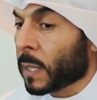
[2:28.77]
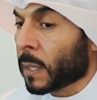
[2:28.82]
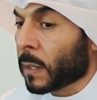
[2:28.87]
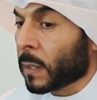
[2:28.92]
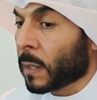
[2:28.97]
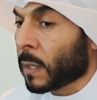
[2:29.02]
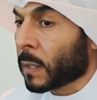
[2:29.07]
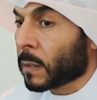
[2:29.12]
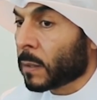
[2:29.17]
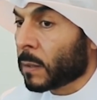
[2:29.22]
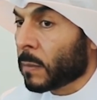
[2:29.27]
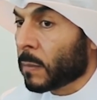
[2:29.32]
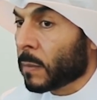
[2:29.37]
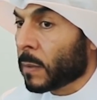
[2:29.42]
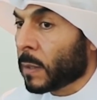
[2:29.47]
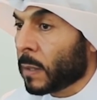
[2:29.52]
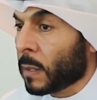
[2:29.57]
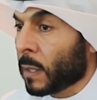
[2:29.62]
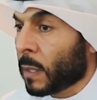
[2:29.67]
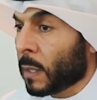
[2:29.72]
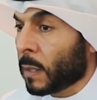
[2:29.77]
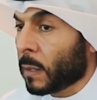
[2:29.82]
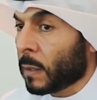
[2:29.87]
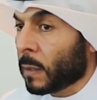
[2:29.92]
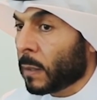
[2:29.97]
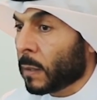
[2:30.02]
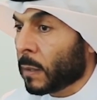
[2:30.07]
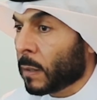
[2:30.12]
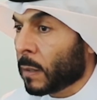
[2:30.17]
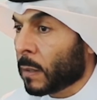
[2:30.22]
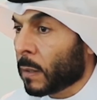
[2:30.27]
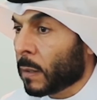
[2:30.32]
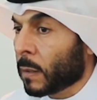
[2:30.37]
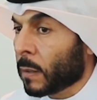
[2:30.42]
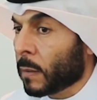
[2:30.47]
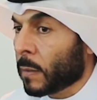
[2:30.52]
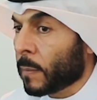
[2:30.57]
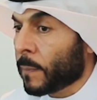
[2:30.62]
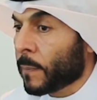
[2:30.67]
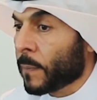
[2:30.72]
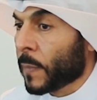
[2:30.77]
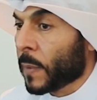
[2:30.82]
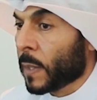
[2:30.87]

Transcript: بطريقه يعني آه،